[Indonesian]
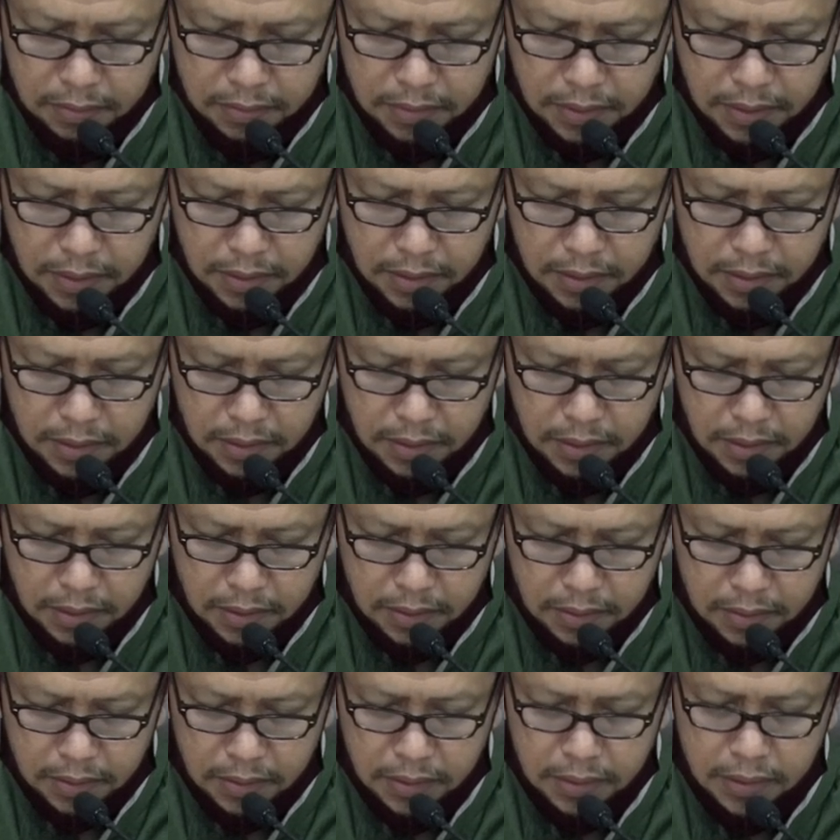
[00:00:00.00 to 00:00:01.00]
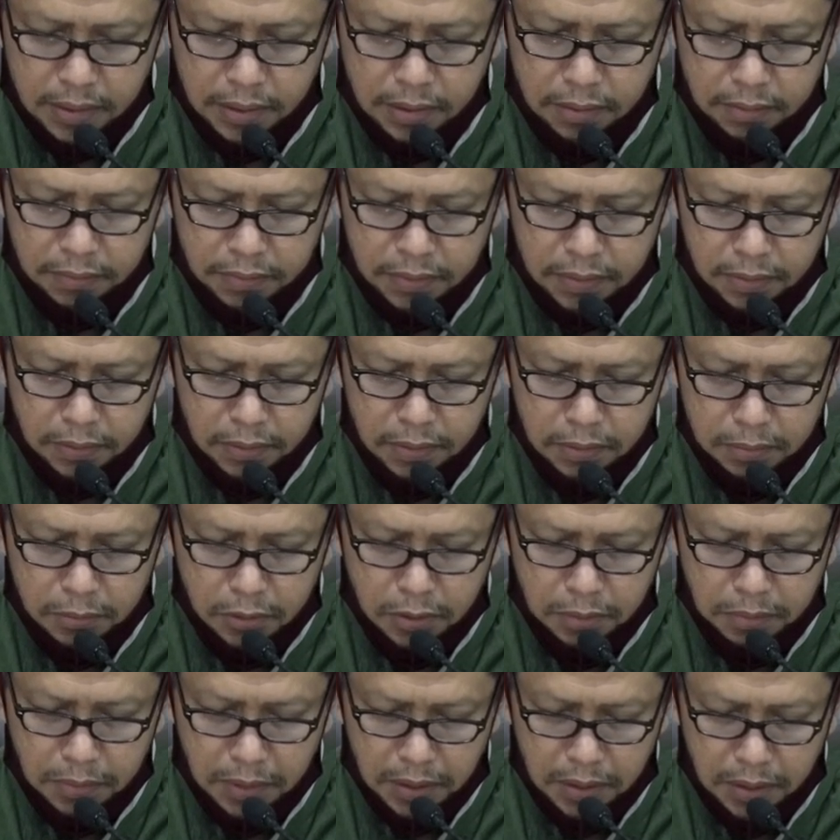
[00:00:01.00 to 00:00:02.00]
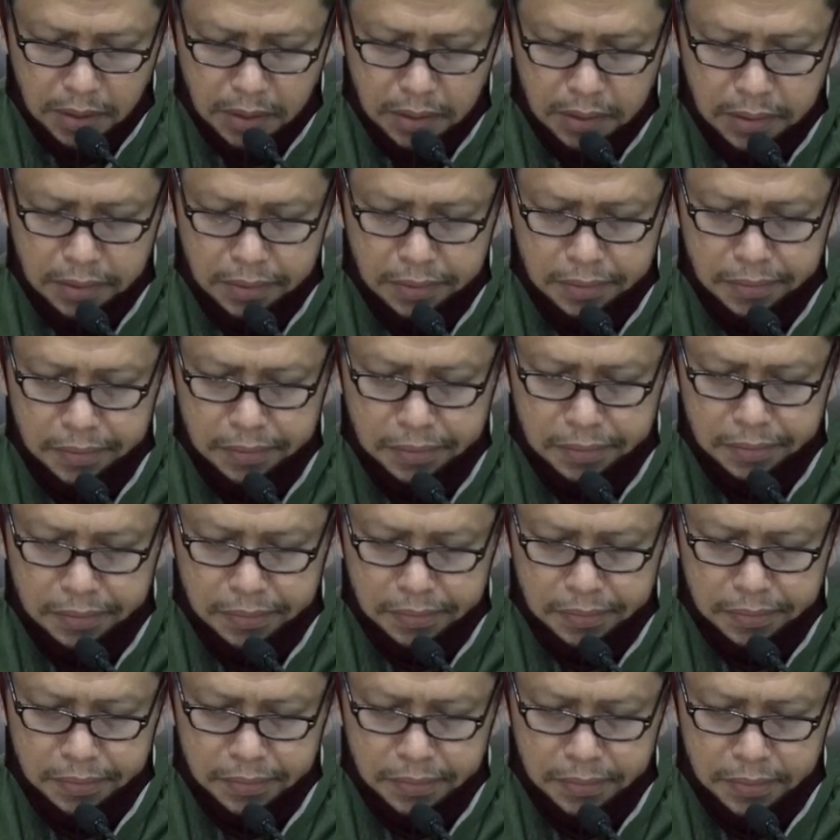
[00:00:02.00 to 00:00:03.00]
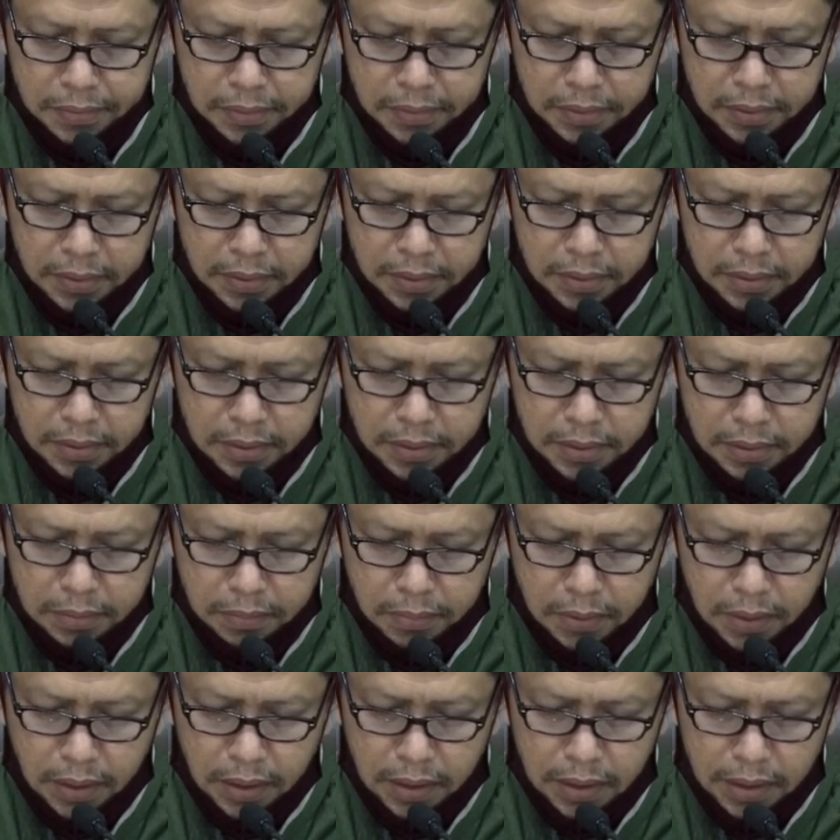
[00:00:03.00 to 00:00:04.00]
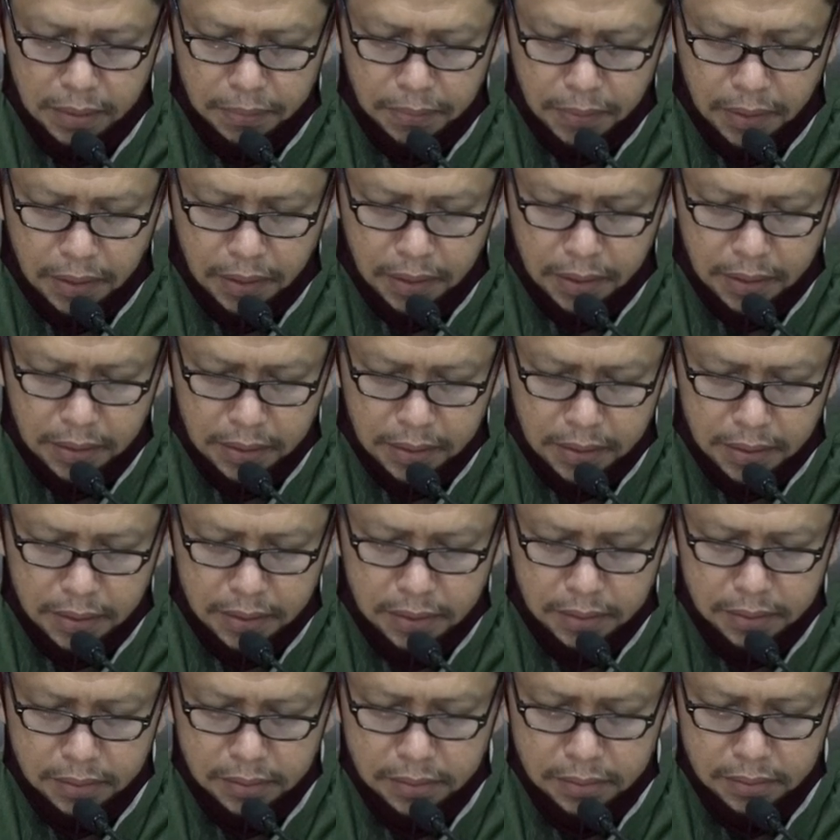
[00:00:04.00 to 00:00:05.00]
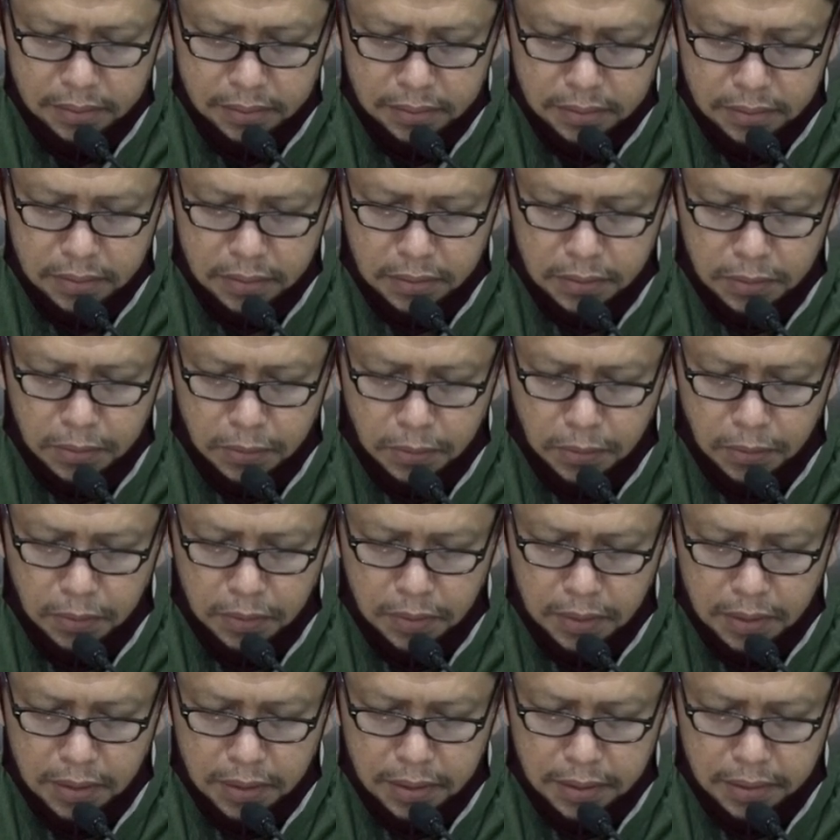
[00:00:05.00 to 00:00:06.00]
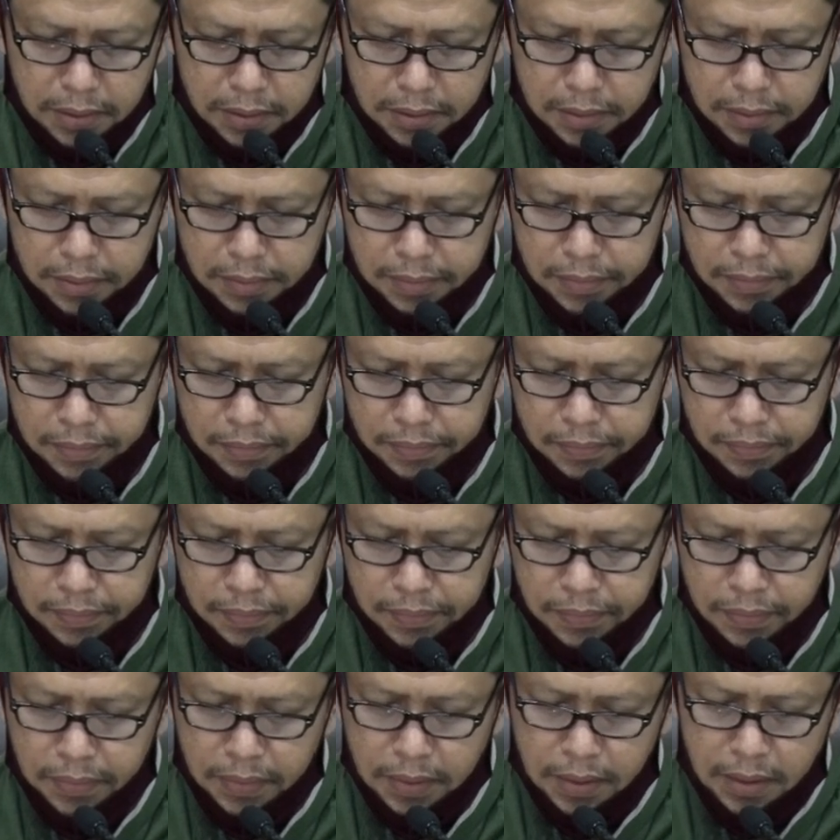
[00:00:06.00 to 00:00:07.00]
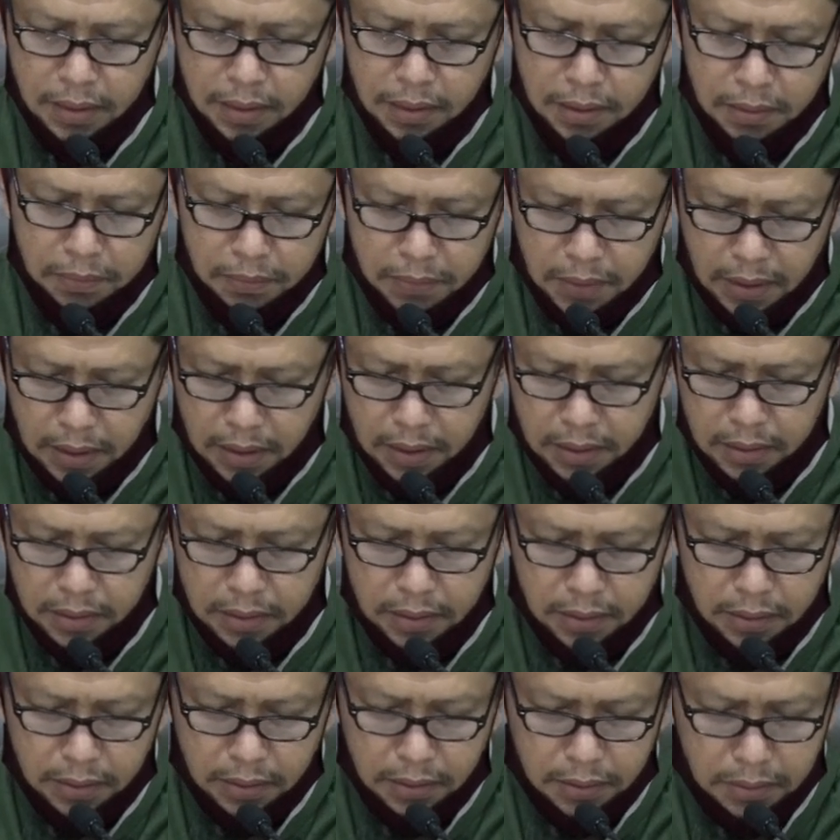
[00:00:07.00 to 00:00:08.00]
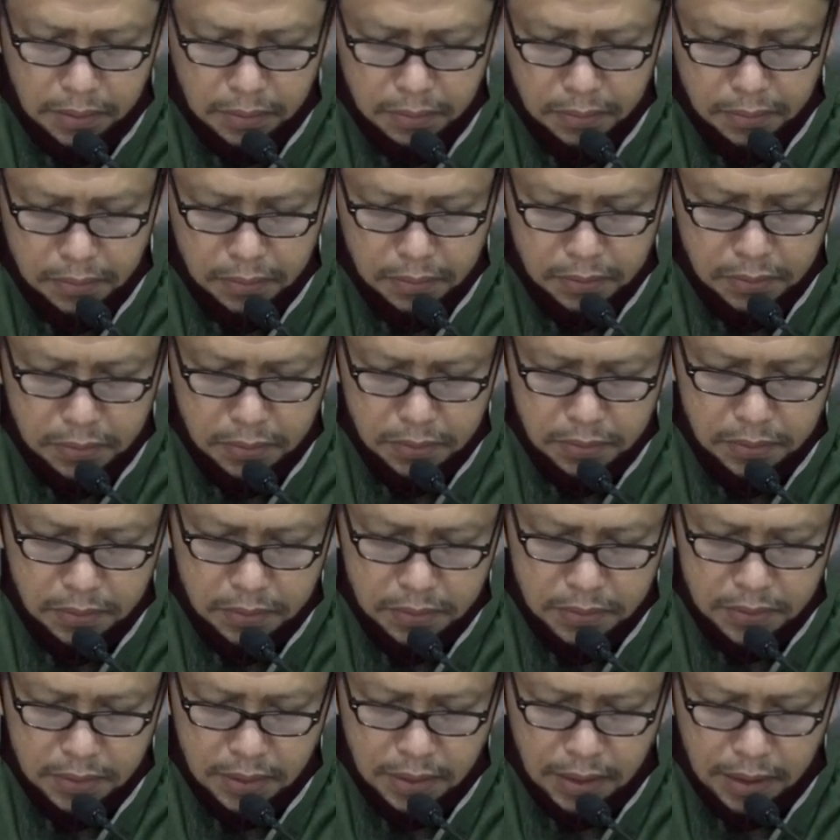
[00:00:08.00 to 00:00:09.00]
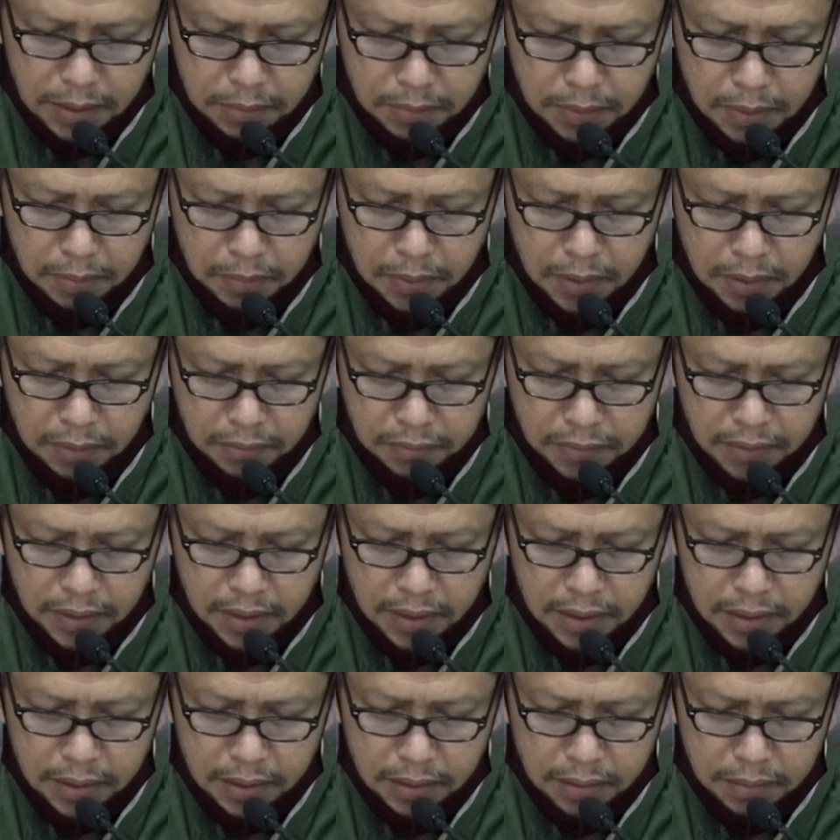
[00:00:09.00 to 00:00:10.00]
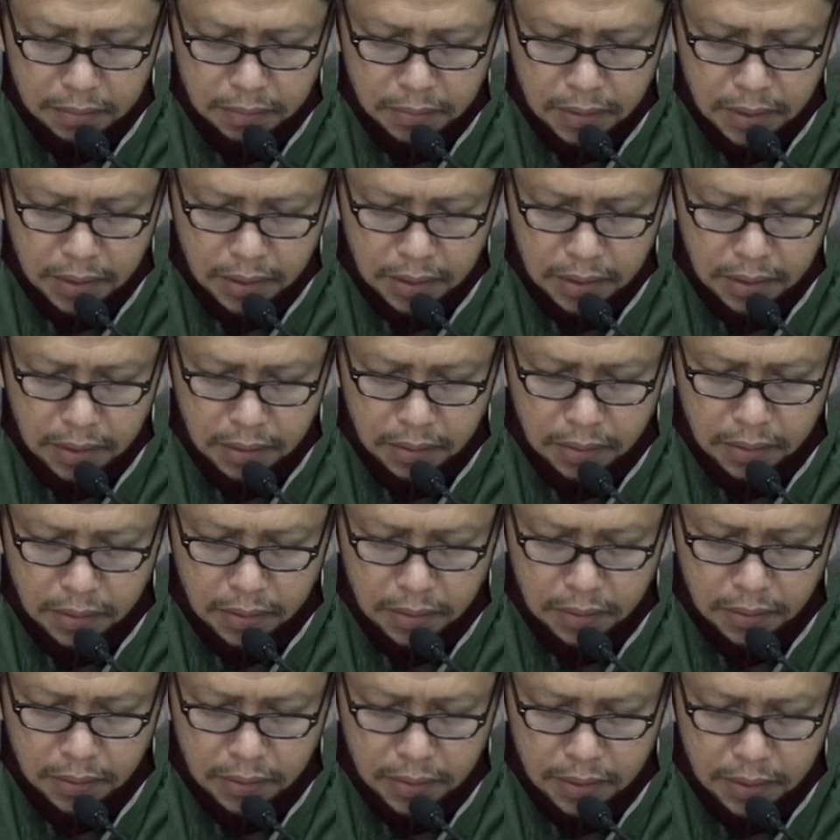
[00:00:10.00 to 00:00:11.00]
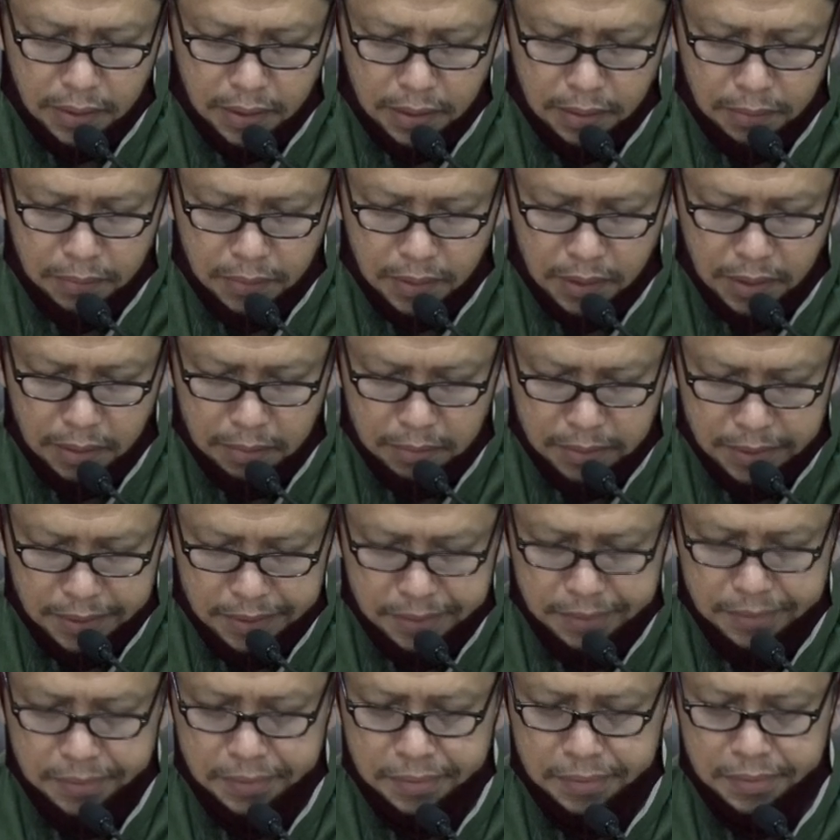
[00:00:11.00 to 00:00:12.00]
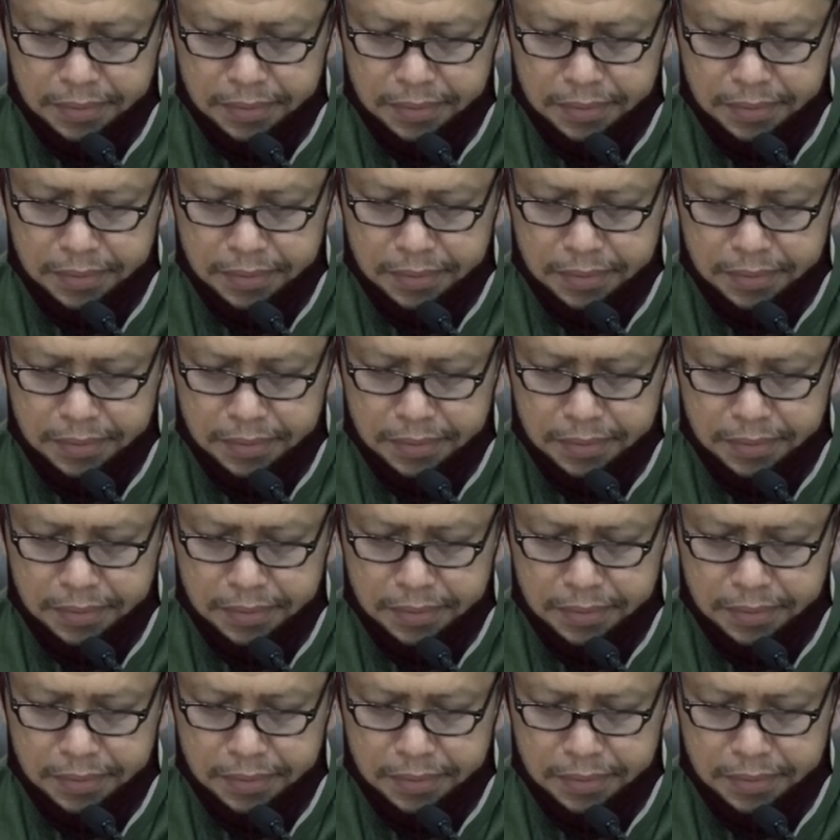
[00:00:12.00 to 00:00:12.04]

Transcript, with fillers: fa inna dzikra tanfa'ul mu'minin. Berilah peringatan, sesungguhnya peringatan itu sangat bermanfaat bagi orang-orang yang beriman.